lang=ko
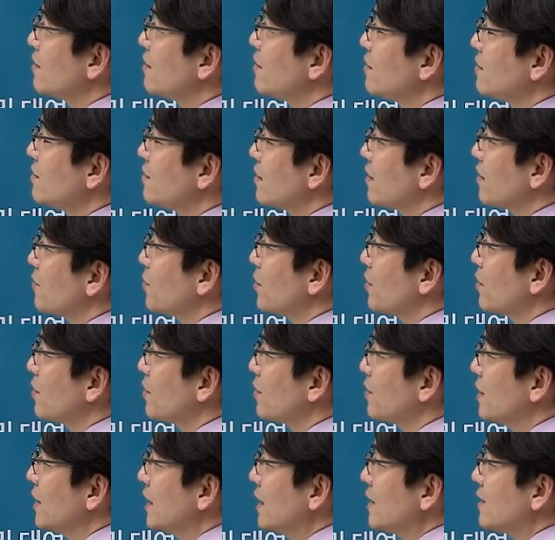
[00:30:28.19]
이거 이제
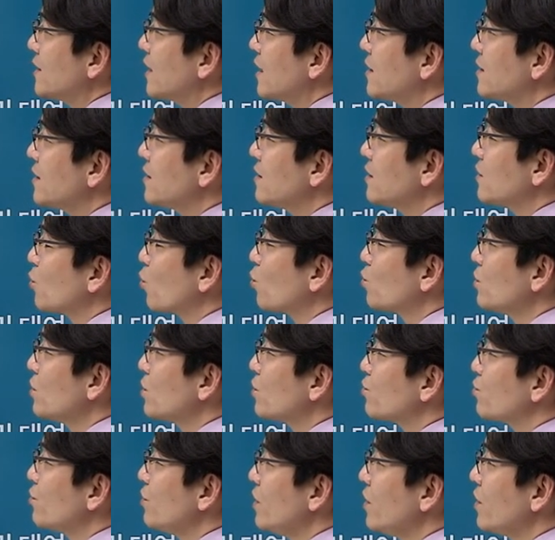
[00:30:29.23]
뭐 사실은 돈을
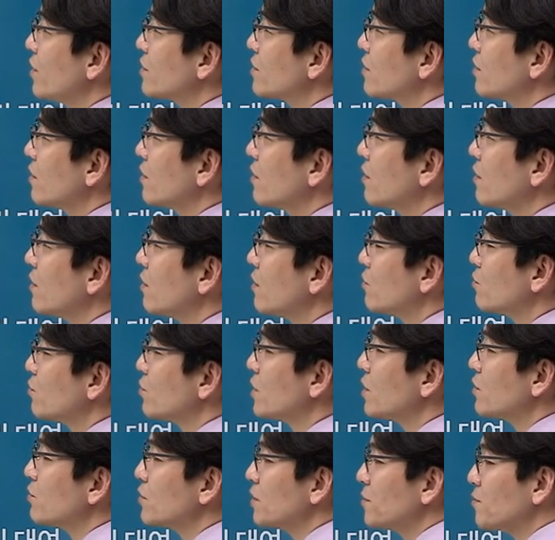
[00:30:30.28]
굴려서
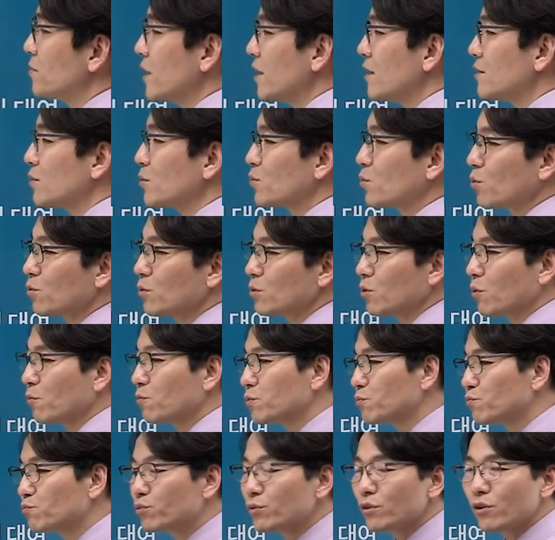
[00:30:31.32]
우체국 입장에서 돈을 또
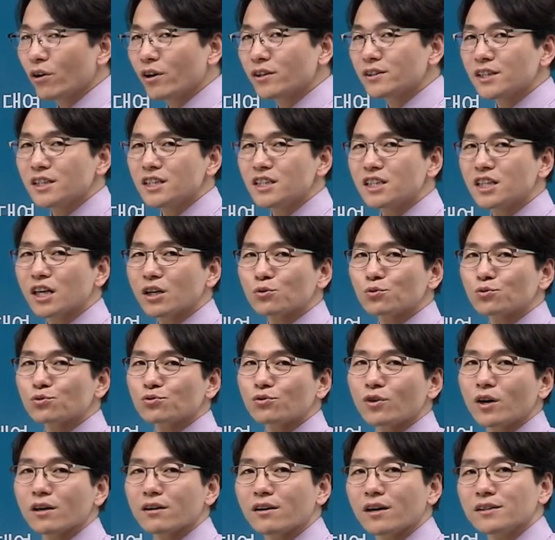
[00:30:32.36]
부풀려야지 이자도
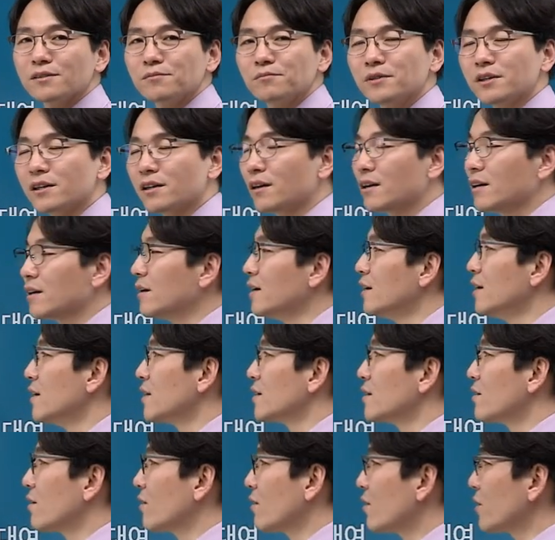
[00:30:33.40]
주고 할 거 아닙니까?
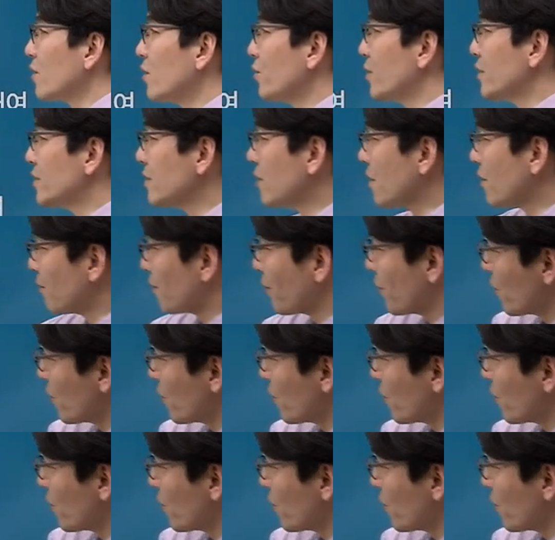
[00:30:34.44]
그런 거를 위해서